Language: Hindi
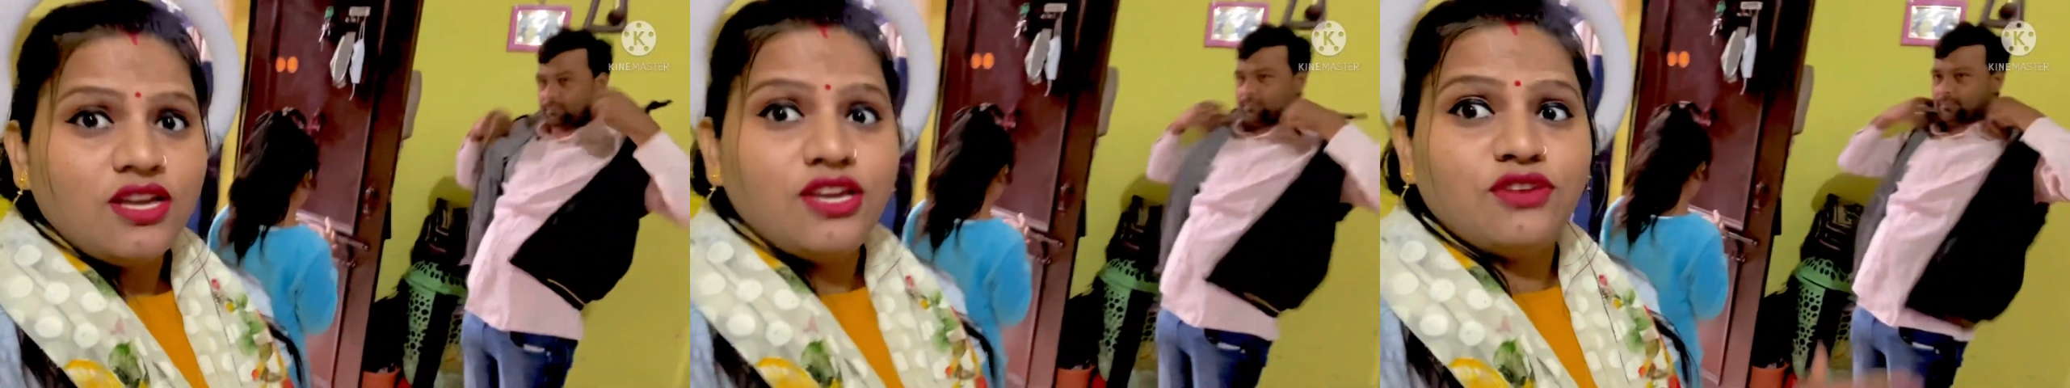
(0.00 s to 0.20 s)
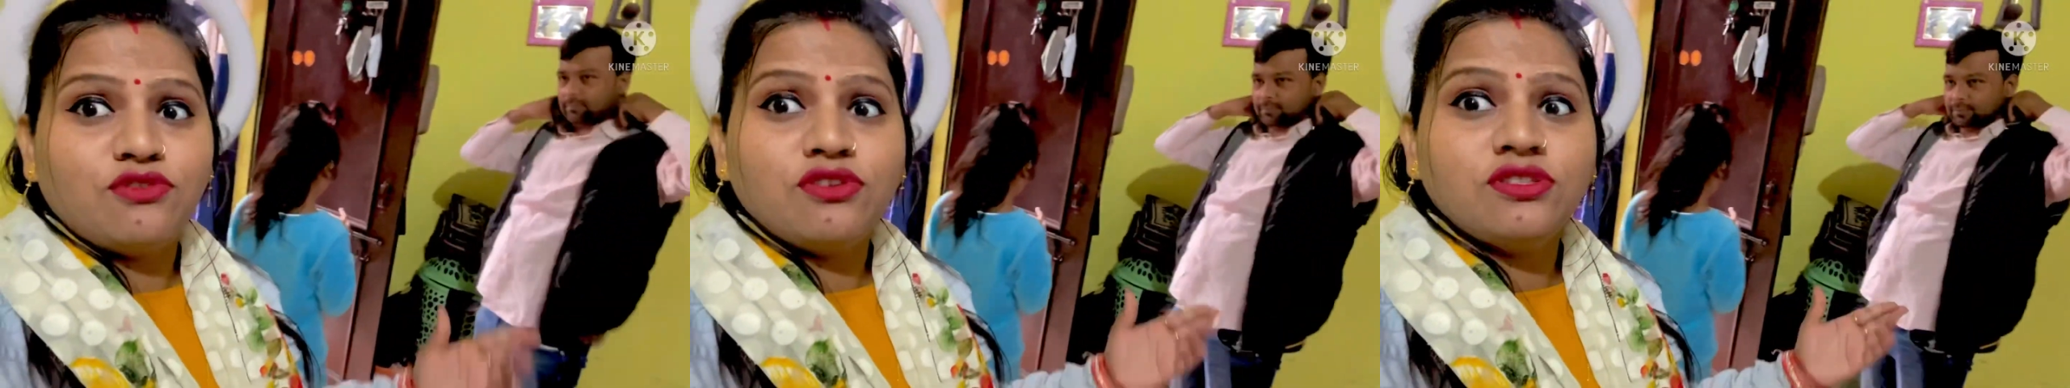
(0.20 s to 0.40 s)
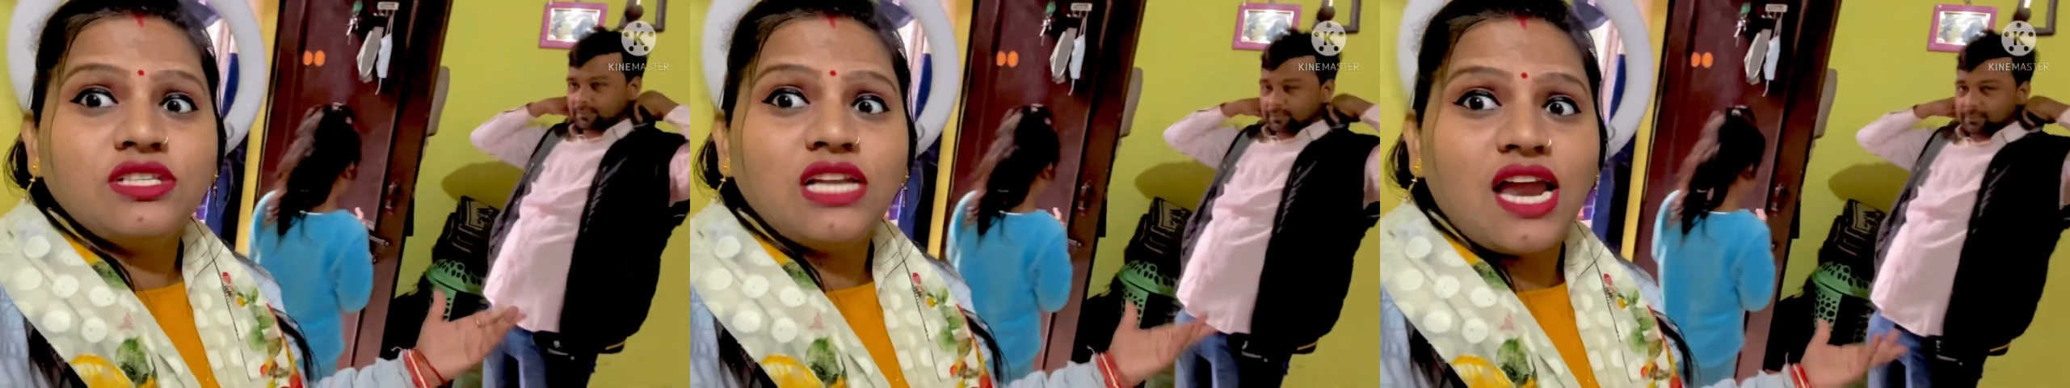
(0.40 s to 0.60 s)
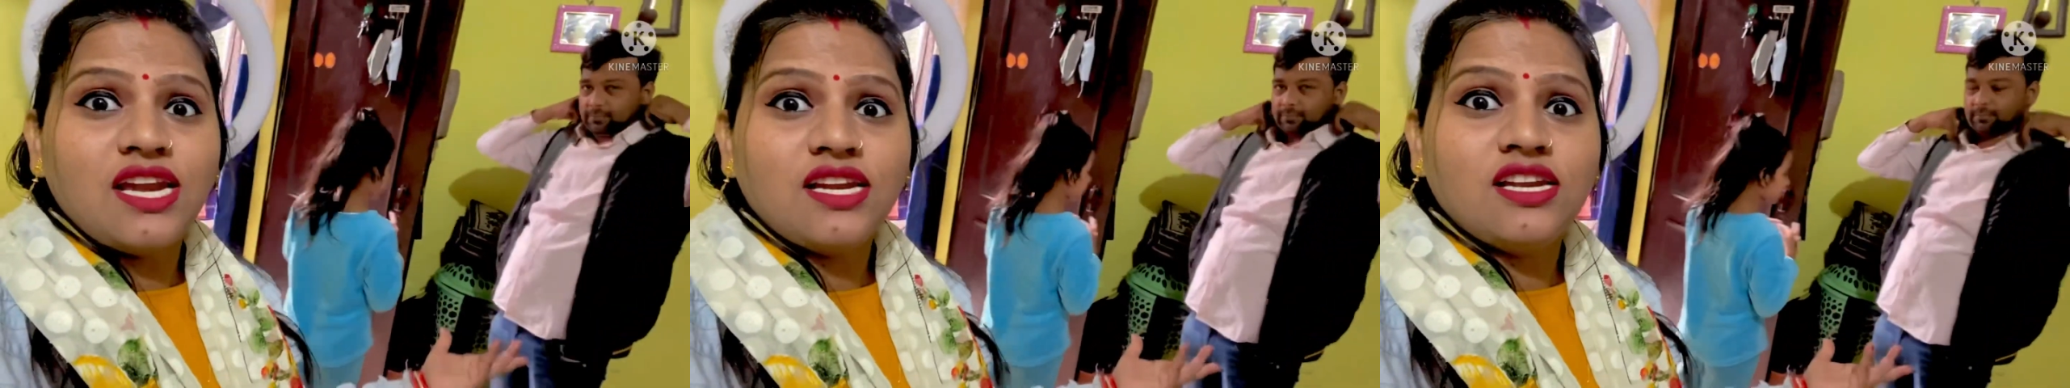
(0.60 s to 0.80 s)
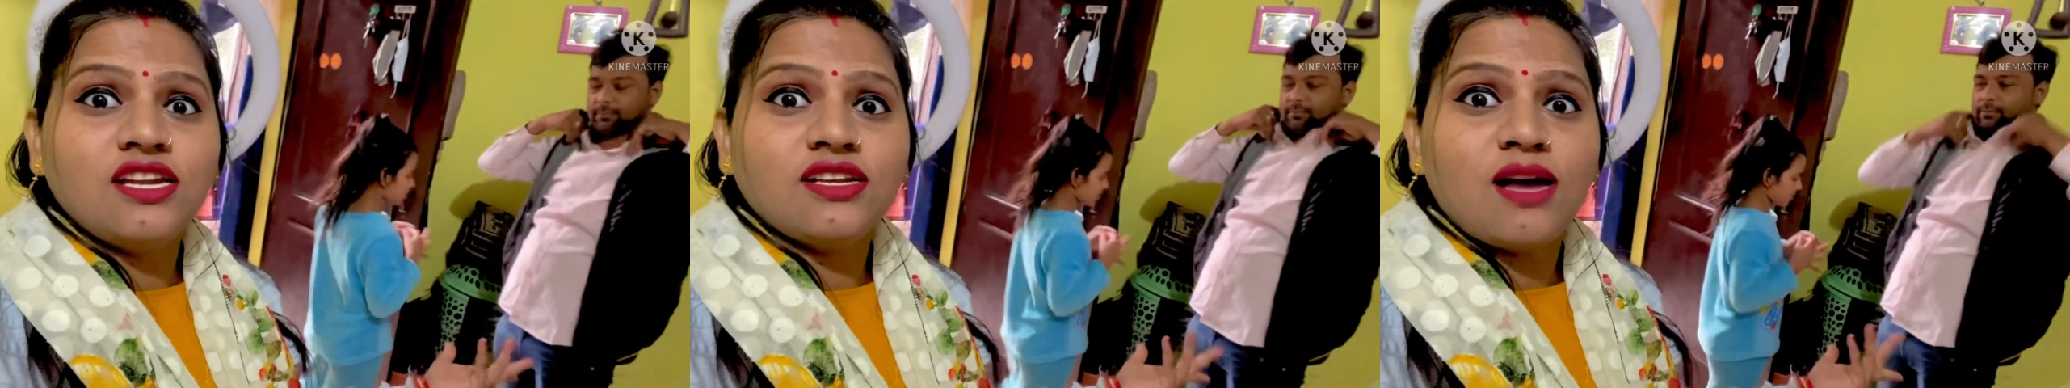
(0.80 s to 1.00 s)
इनको दिलाने
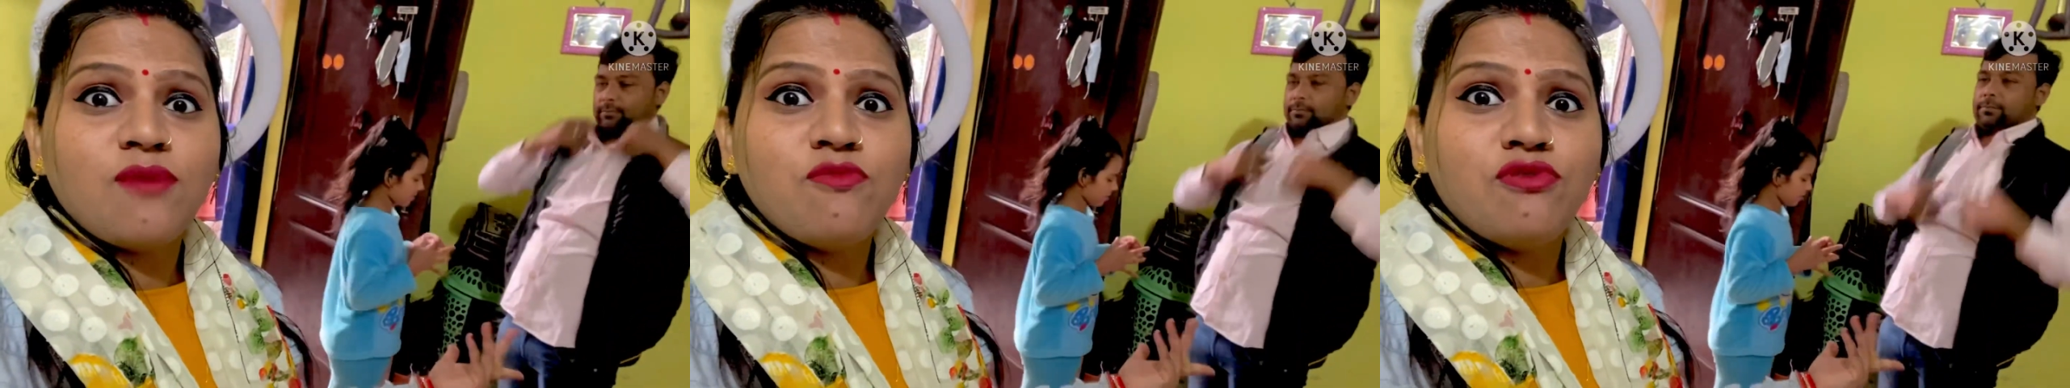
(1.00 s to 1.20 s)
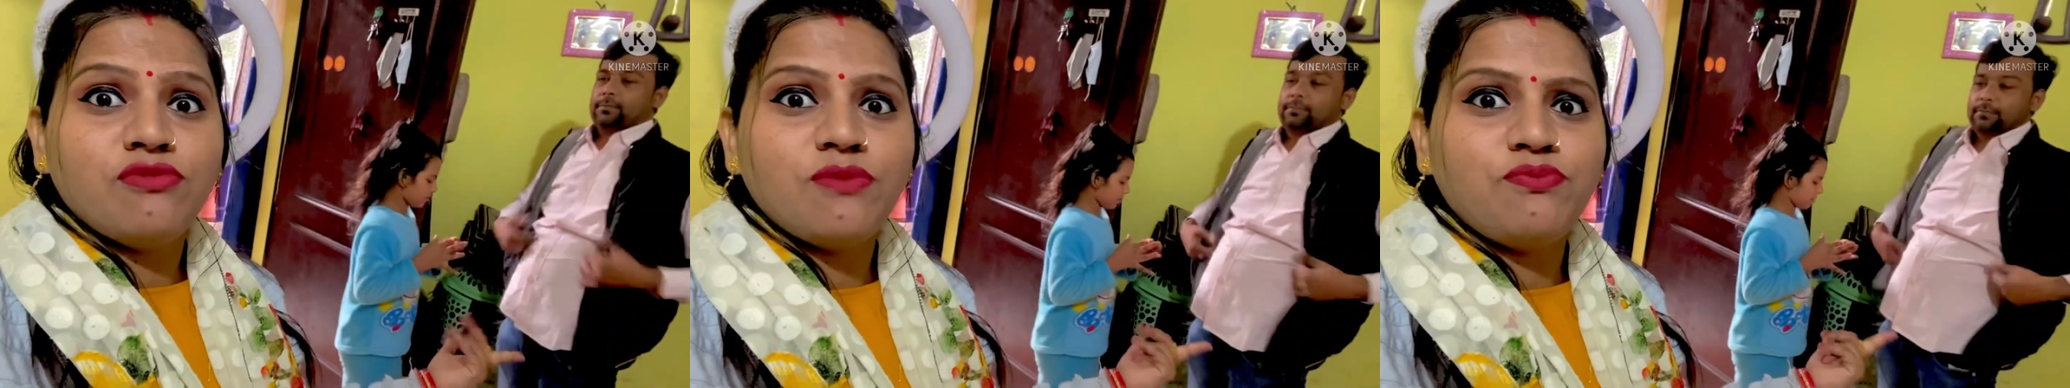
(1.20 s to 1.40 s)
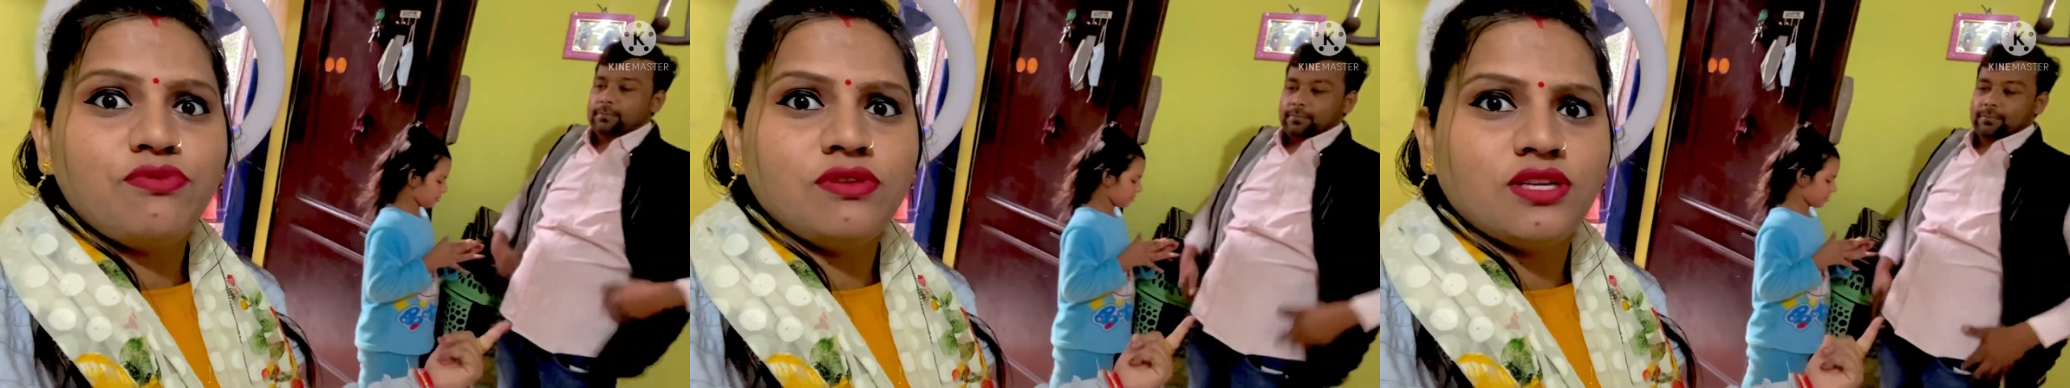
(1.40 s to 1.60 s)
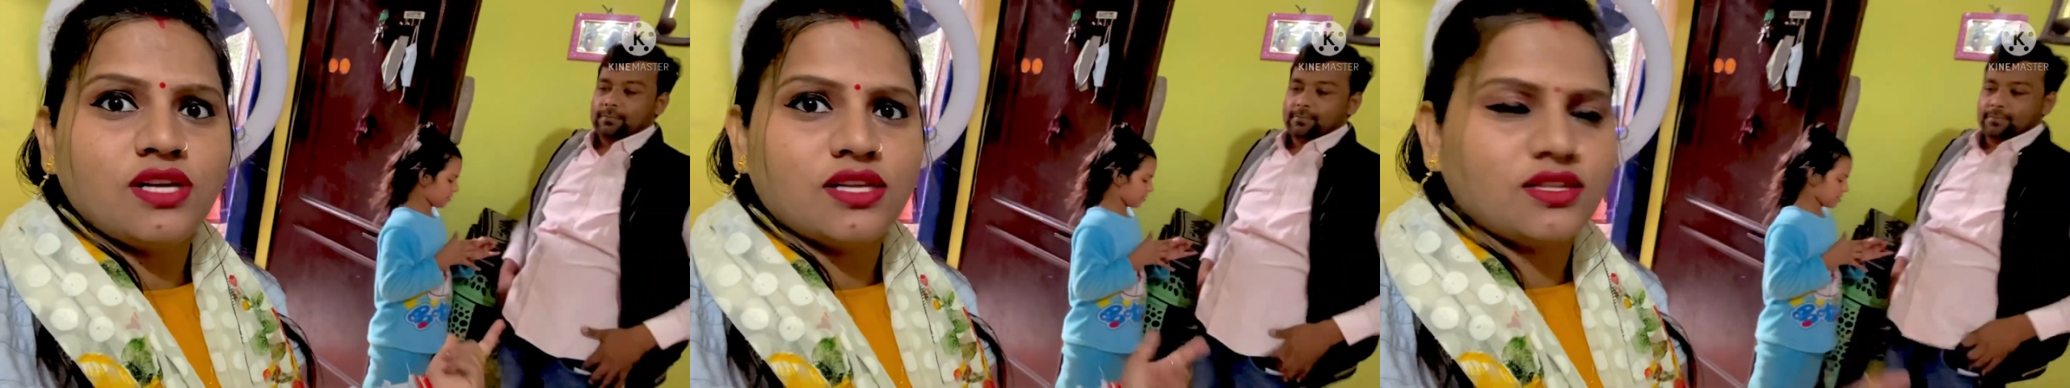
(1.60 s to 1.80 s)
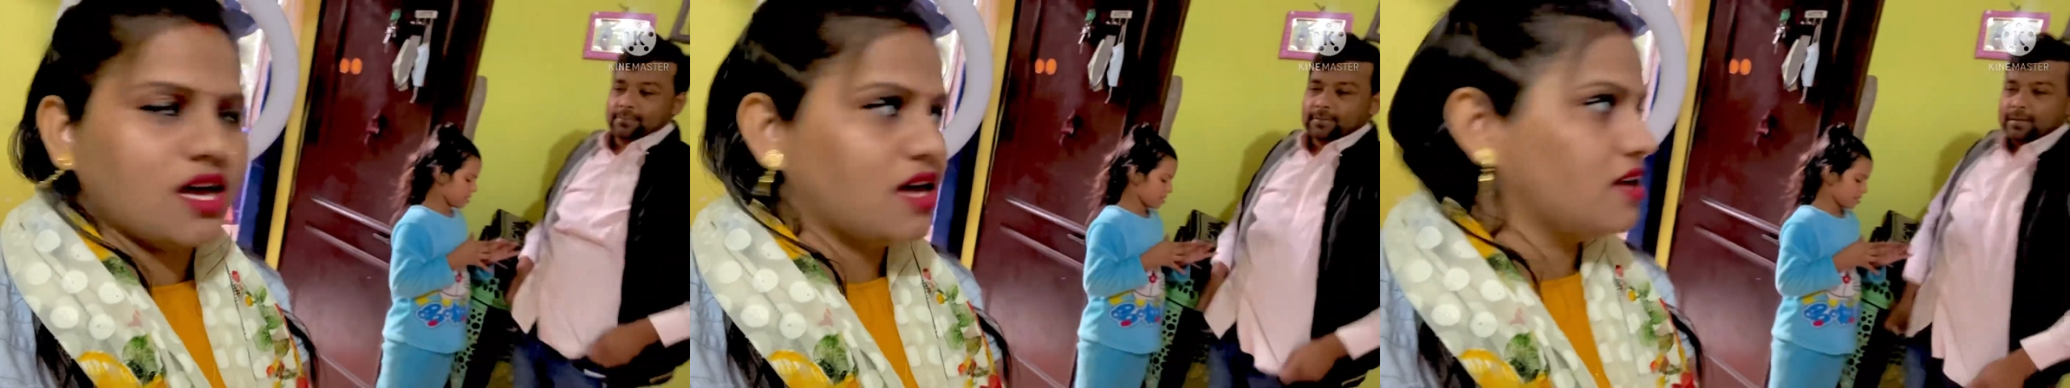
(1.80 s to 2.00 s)
के लिए इनका मुंह में फूल
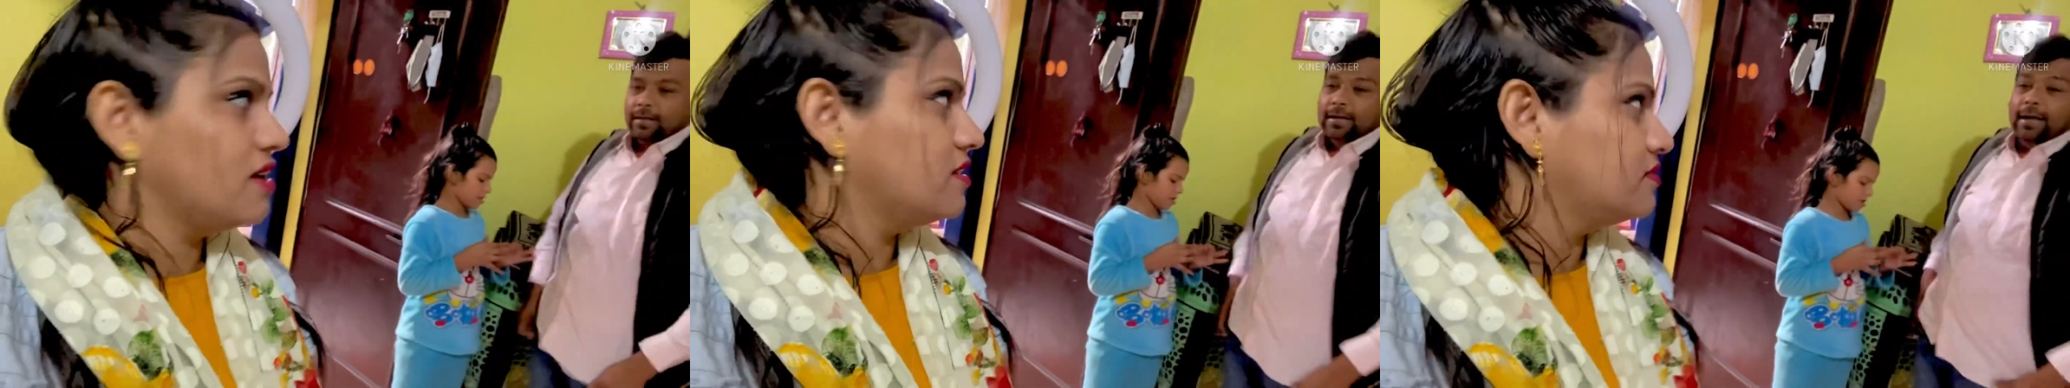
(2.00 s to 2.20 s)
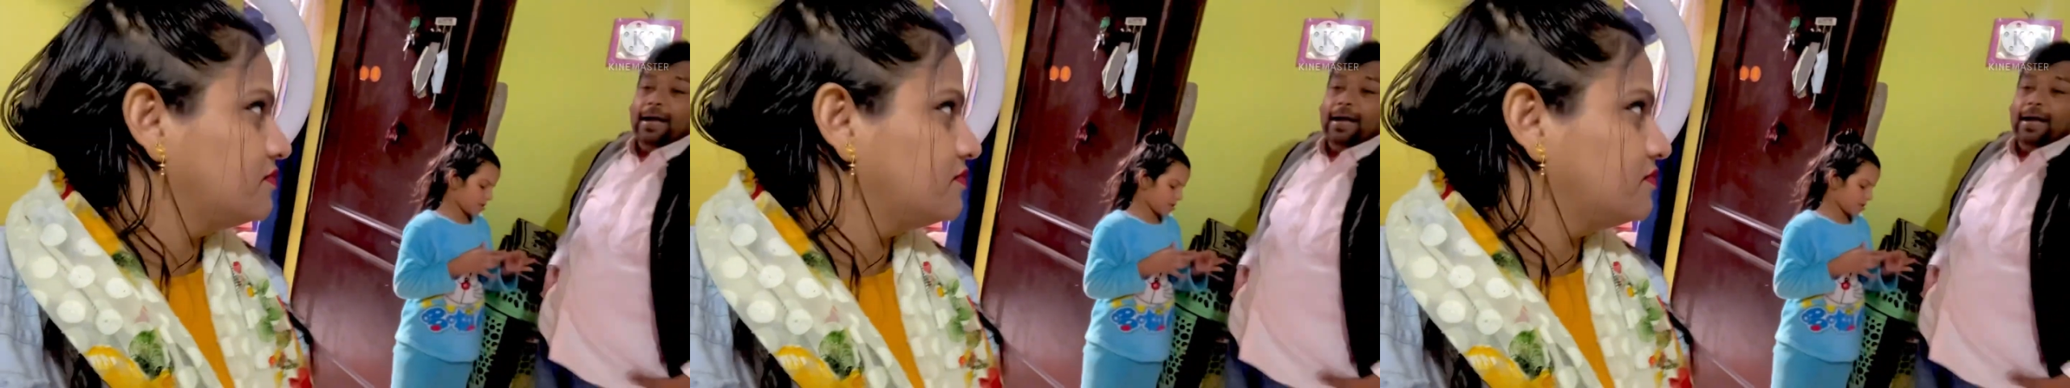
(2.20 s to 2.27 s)
जाता है